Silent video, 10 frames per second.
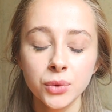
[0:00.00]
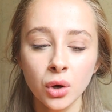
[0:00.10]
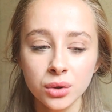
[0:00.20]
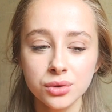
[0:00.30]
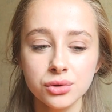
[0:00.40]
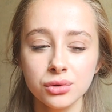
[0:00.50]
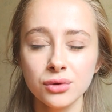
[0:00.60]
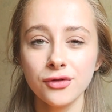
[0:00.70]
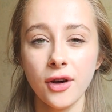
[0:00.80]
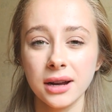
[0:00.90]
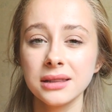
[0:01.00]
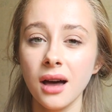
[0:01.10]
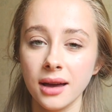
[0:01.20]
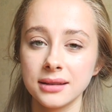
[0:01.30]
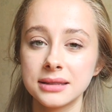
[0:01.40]
Doğrusu farklı
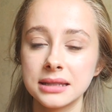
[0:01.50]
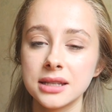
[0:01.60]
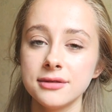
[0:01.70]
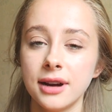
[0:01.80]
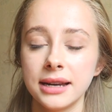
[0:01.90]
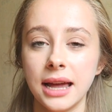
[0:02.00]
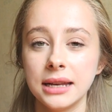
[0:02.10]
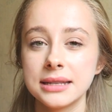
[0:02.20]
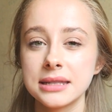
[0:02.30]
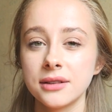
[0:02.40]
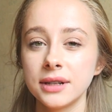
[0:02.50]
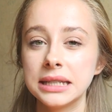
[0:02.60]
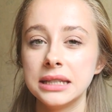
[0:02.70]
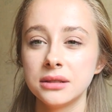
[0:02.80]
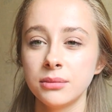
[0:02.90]
ayrıntıları var. Yani sınava
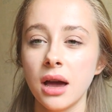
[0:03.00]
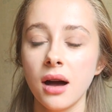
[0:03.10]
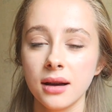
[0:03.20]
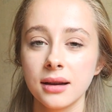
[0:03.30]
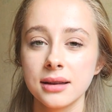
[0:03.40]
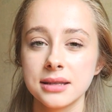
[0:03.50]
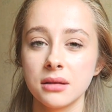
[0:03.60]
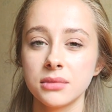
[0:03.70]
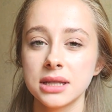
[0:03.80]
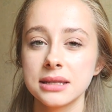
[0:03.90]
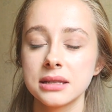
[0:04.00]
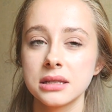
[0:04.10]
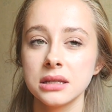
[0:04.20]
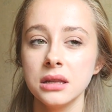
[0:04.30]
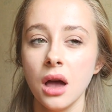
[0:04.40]
girme hakkı kazanmanız
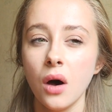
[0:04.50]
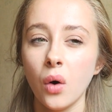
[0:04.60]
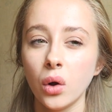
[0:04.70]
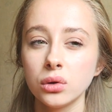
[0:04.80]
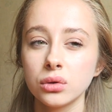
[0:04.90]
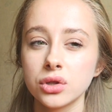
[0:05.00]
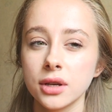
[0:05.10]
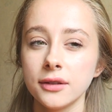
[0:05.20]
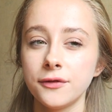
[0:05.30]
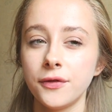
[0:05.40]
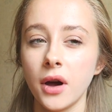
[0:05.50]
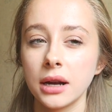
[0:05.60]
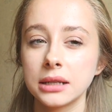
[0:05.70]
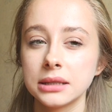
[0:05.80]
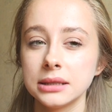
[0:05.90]
için oldukça
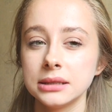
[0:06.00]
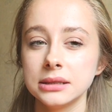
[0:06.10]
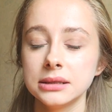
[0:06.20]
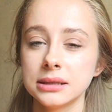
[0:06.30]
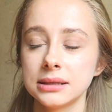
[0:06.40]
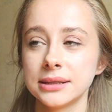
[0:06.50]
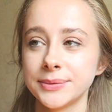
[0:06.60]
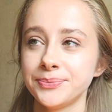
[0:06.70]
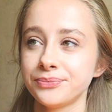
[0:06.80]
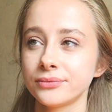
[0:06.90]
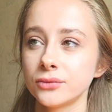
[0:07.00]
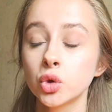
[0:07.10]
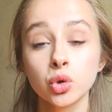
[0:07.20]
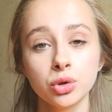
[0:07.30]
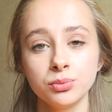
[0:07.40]
farklı
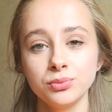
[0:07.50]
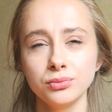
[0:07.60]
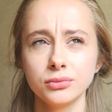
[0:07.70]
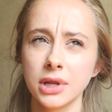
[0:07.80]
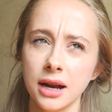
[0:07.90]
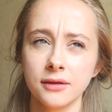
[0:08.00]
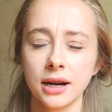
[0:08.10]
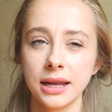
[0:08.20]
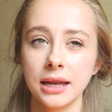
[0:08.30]
e, durumlar var.